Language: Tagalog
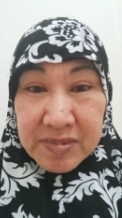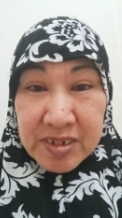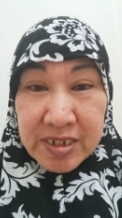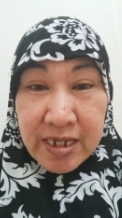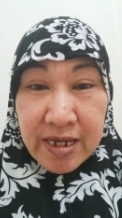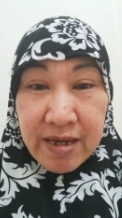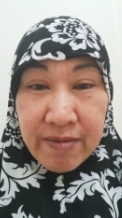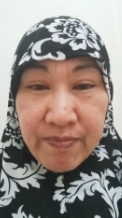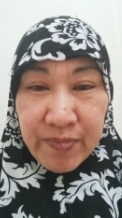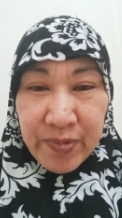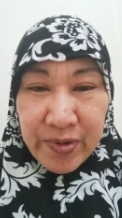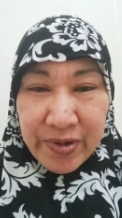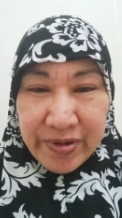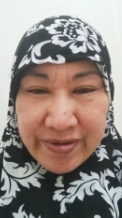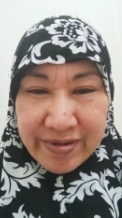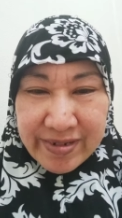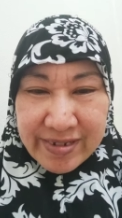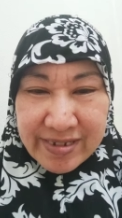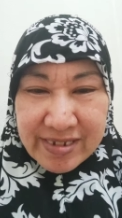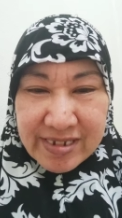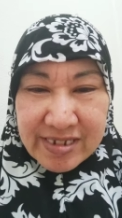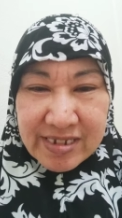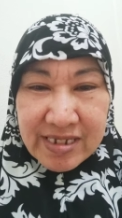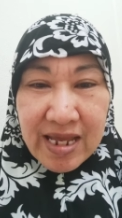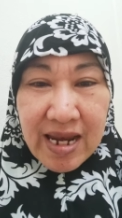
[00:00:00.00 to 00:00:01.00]
Sige po,
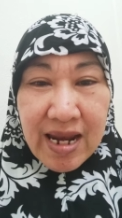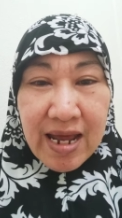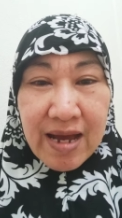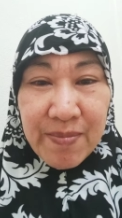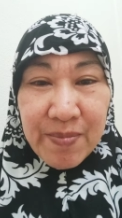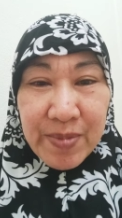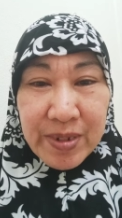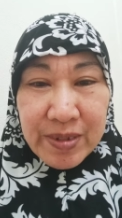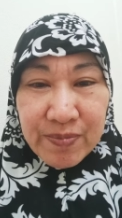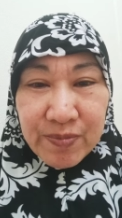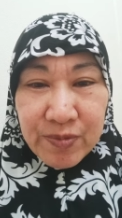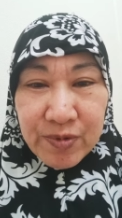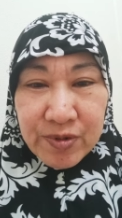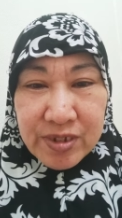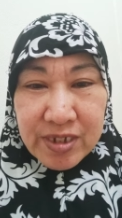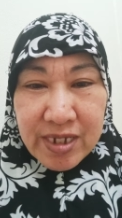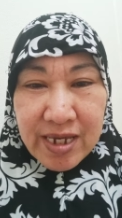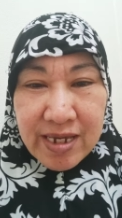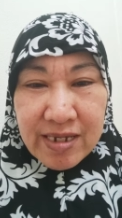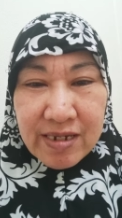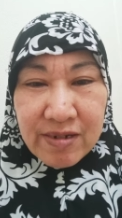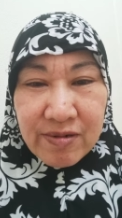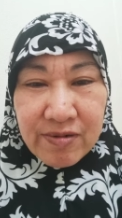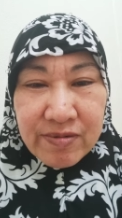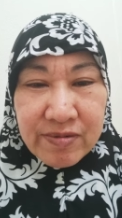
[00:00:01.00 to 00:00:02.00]
salamat po
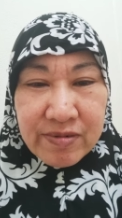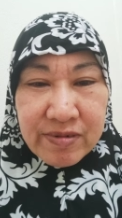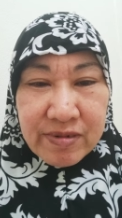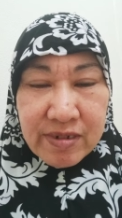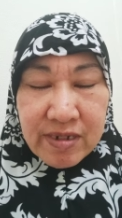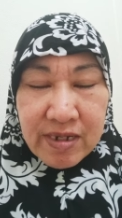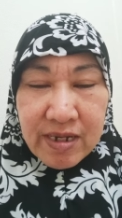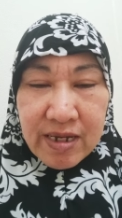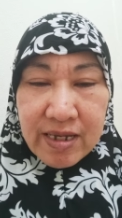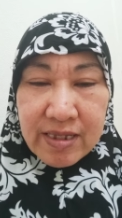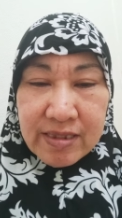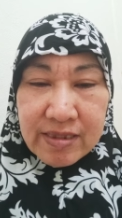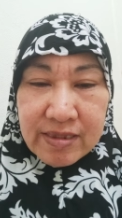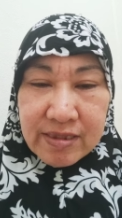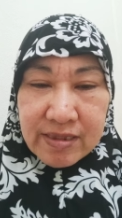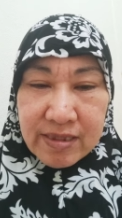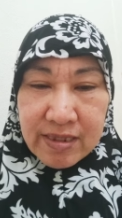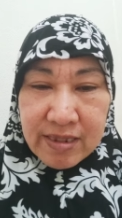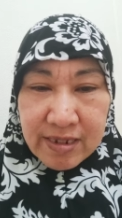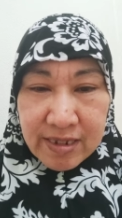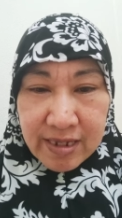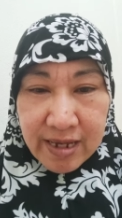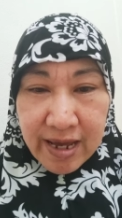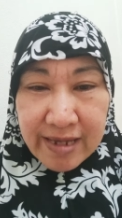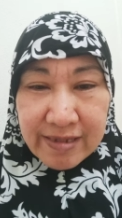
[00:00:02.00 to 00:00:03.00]
sa inyo at
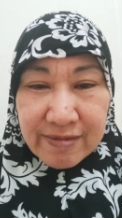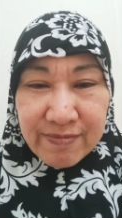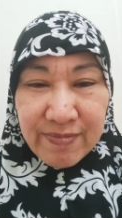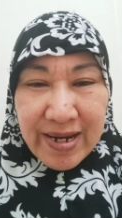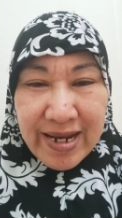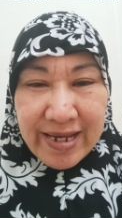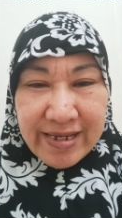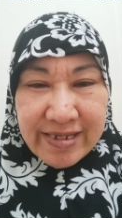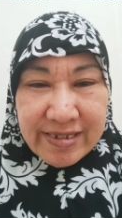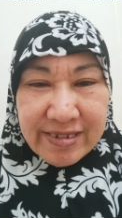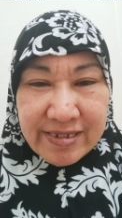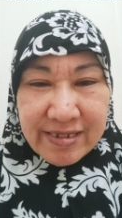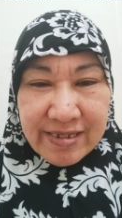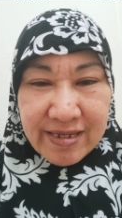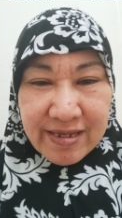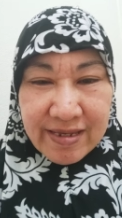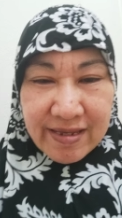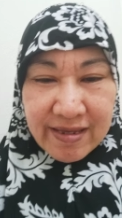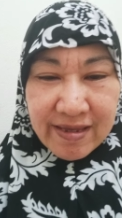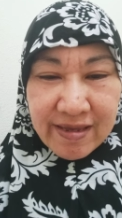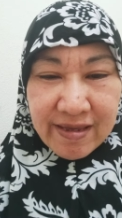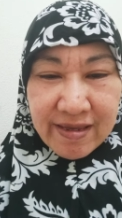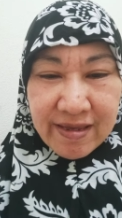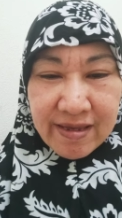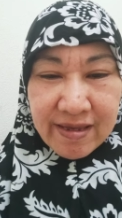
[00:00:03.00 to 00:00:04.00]
God bless.